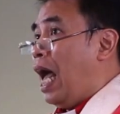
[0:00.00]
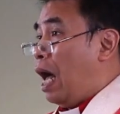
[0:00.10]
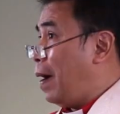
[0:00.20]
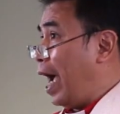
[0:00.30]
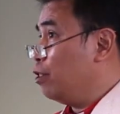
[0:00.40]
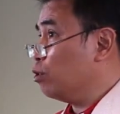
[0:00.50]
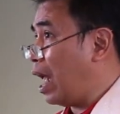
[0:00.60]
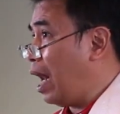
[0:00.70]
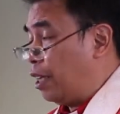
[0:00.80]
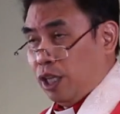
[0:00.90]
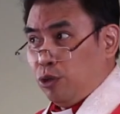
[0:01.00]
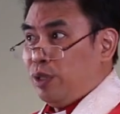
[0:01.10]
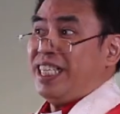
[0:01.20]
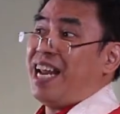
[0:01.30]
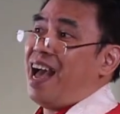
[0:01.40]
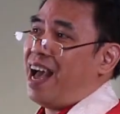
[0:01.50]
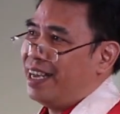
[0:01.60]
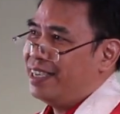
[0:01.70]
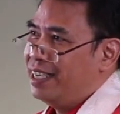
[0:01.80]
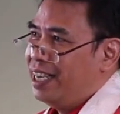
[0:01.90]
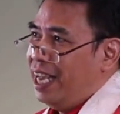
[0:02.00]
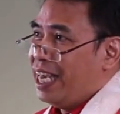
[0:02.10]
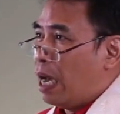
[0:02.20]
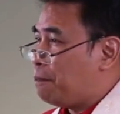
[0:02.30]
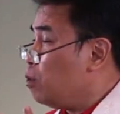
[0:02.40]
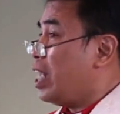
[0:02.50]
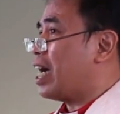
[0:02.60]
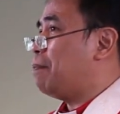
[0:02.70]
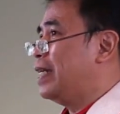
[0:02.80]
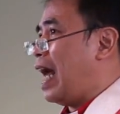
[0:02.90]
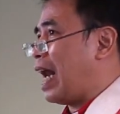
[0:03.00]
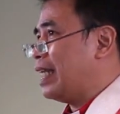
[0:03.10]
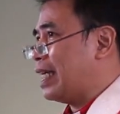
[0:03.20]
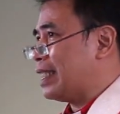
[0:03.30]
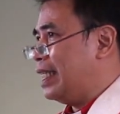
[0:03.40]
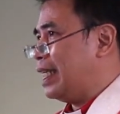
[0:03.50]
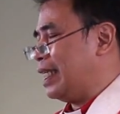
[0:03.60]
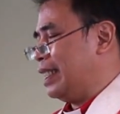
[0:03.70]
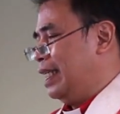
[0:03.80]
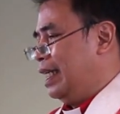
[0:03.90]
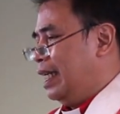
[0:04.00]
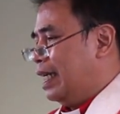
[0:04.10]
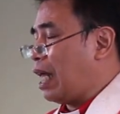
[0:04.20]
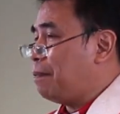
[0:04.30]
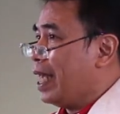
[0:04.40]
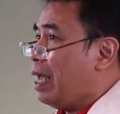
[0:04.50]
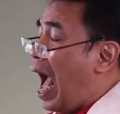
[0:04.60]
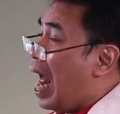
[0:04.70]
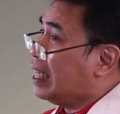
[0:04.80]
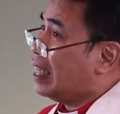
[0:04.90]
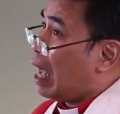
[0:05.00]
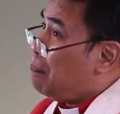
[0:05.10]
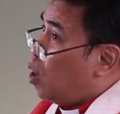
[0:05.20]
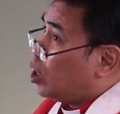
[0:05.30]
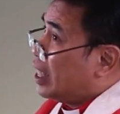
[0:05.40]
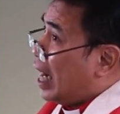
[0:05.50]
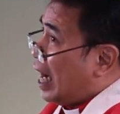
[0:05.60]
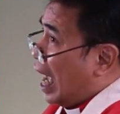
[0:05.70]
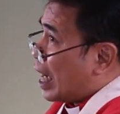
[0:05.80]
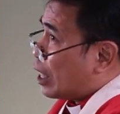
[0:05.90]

Apakah itu salah? Tentu tidak. Ia punya kebenarannya sendiri. Tetapi ada model yang